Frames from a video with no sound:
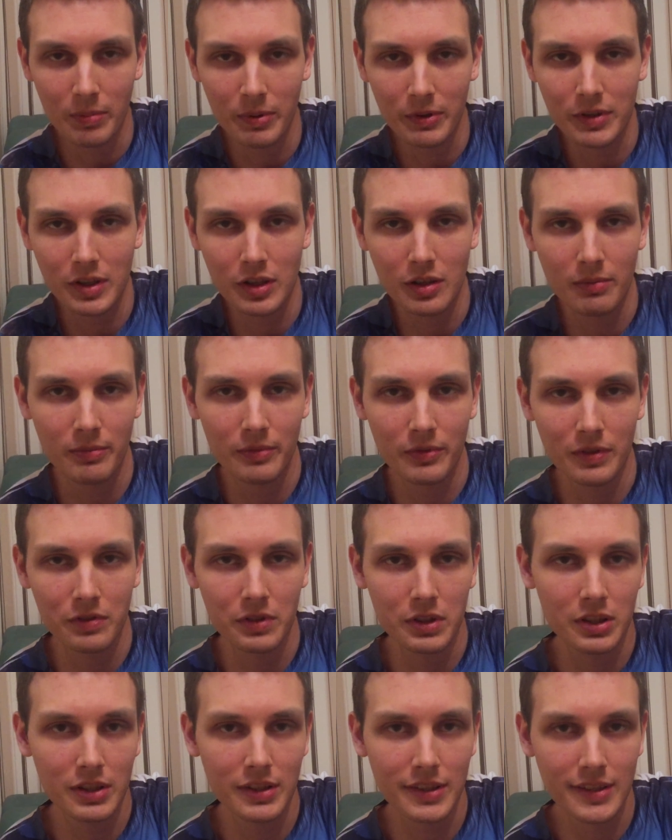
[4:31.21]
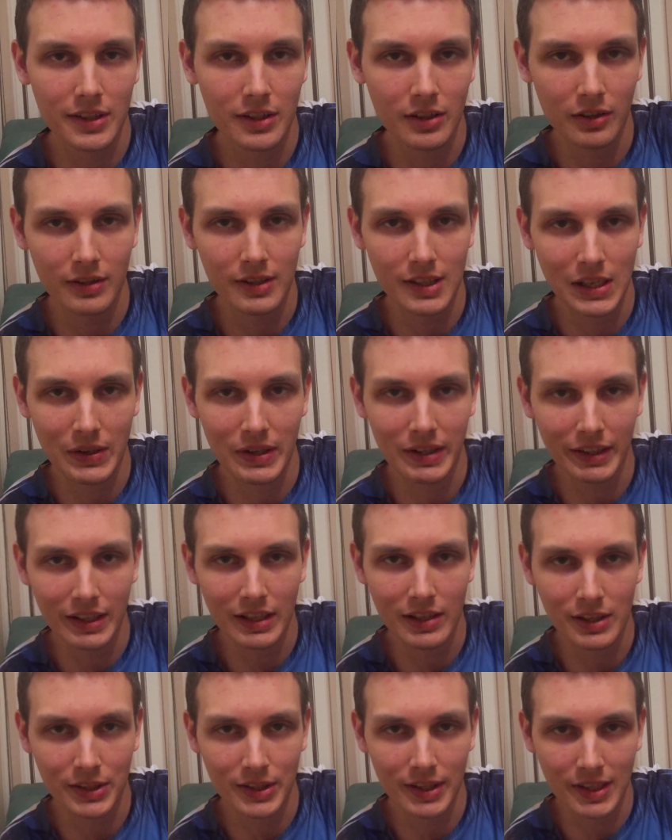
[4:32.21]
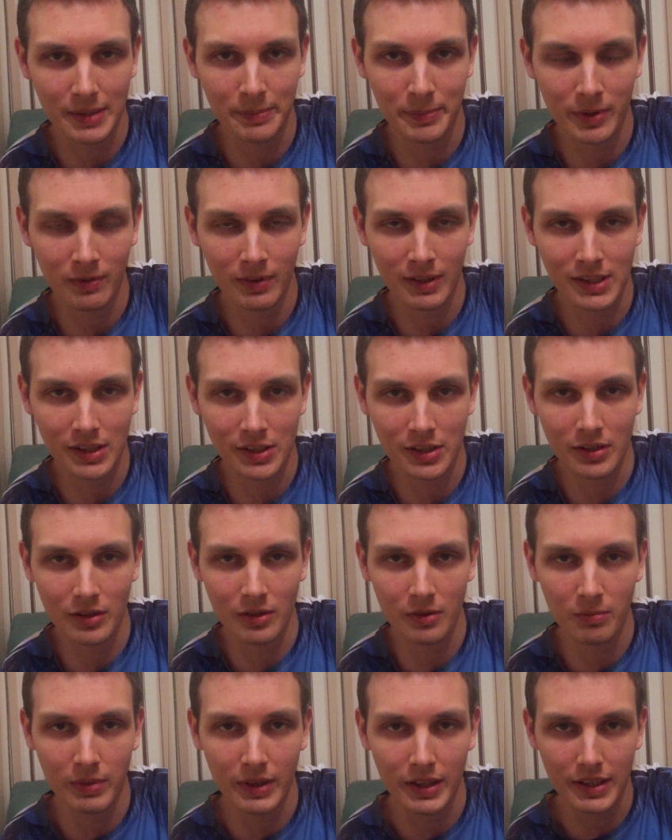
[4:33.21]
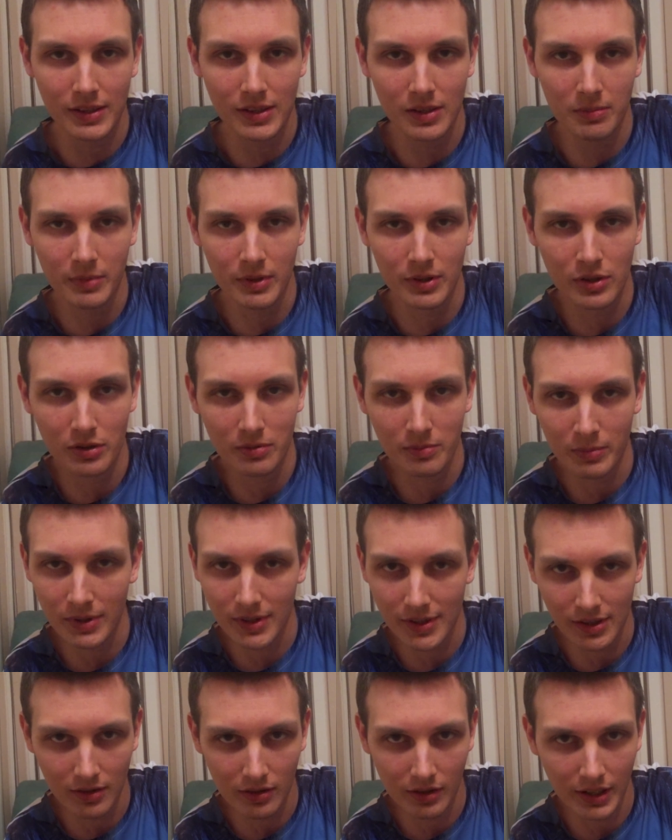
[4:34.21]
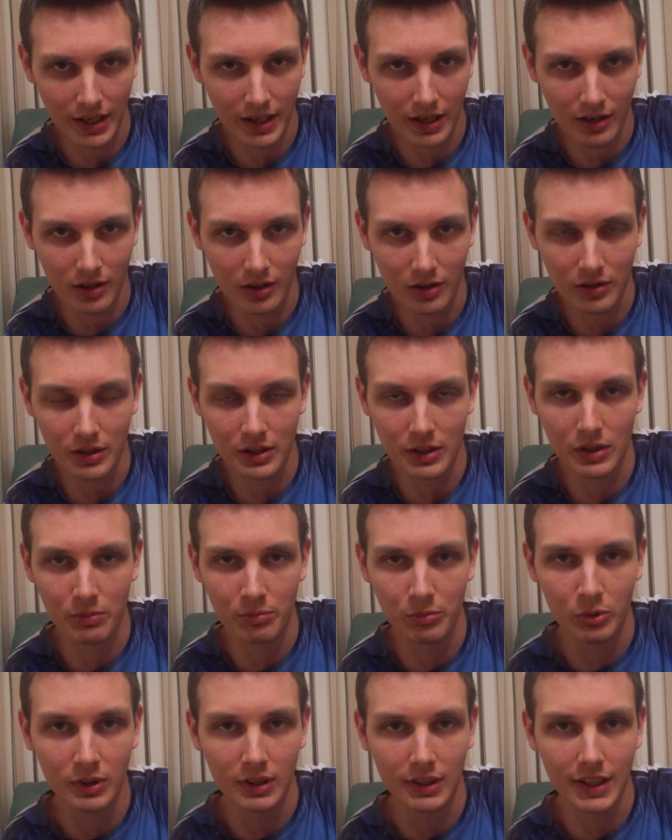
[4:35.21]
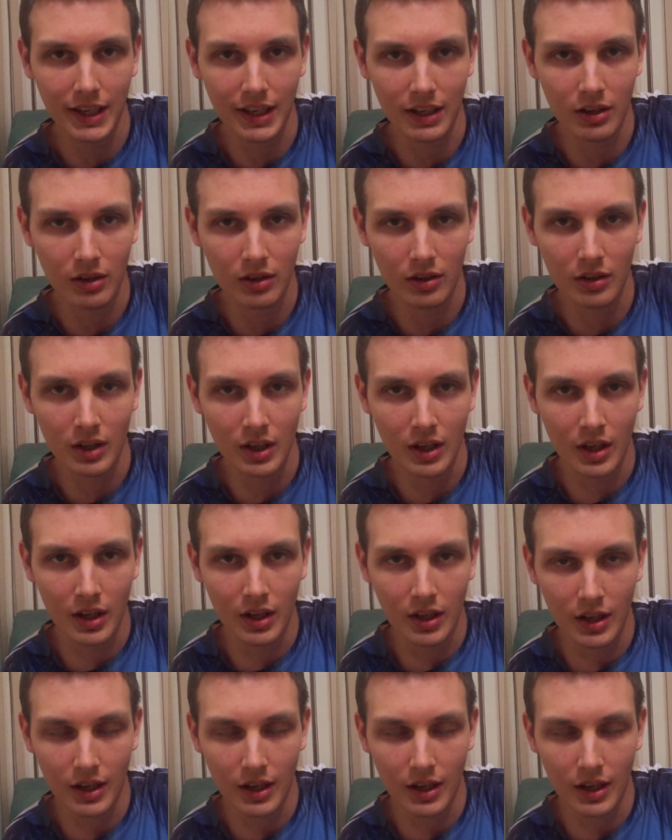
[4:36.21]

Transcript: po czym wszystko, cała reszta sprowadza się do bardzo mozolnego i żmudnego